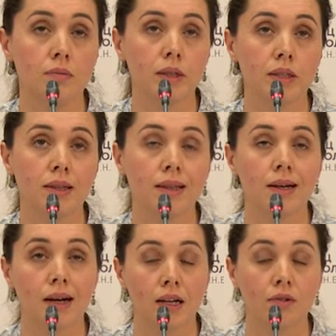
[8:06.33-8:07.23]
метод
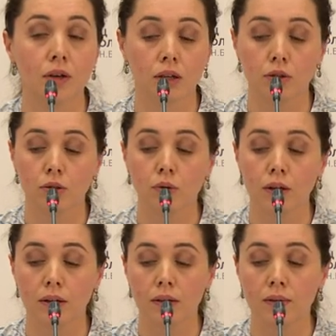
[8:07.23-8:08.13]
локального
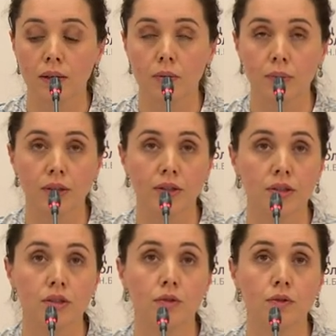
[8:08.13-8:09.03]
контроля при
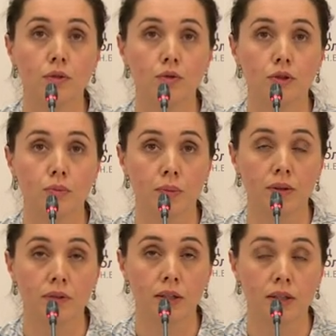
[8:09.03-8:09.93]
рецидивирующем
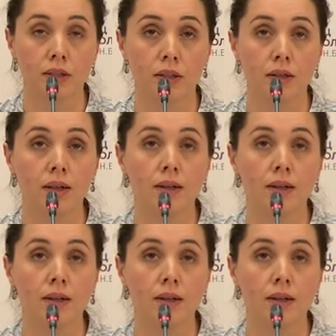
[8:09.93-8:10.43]
плеврите.